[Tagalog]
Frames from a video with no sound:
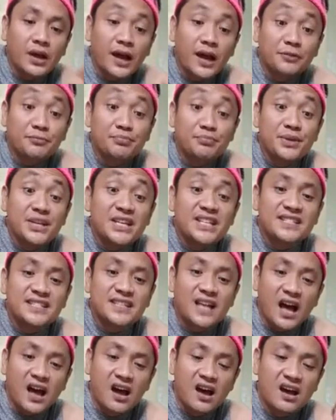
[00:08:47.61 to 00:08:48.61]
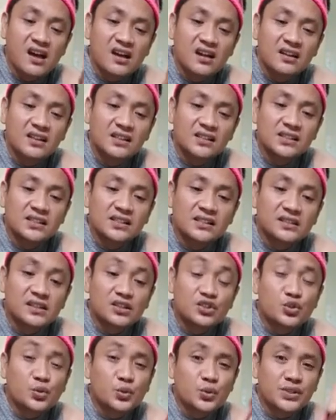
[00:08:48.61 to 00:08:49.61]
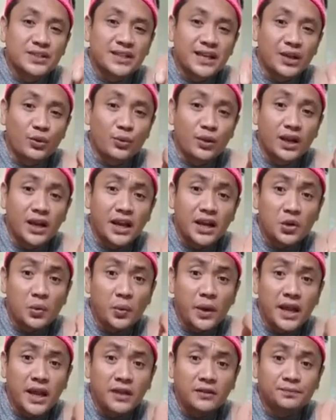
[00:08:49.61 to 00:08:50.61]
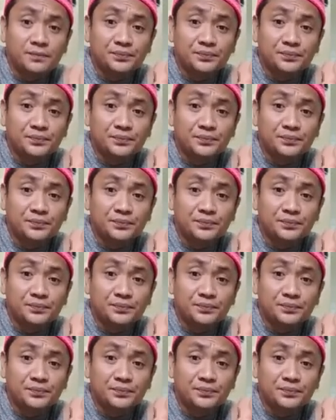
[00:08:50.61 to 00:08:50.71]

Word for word: ang visa sa juicing well. Anyway,